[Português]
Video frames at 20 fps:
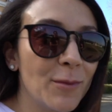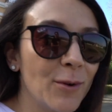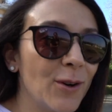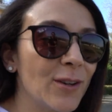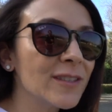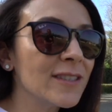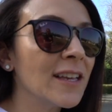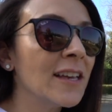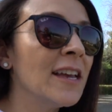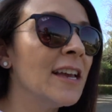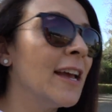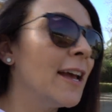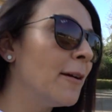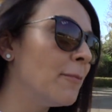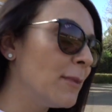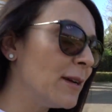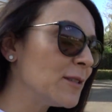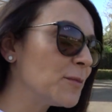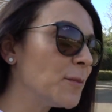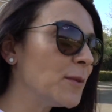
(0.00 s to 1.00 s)
bosque,
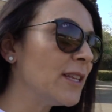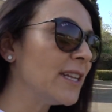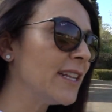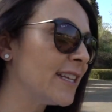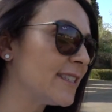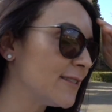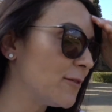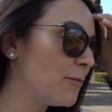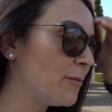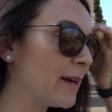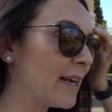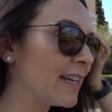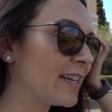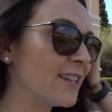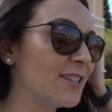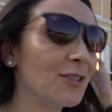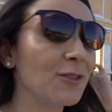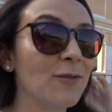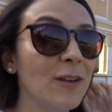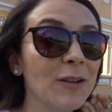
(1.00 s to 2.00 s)
mas poderia ser um parque.
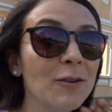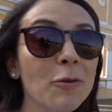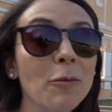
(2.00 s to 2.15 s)
A gente veio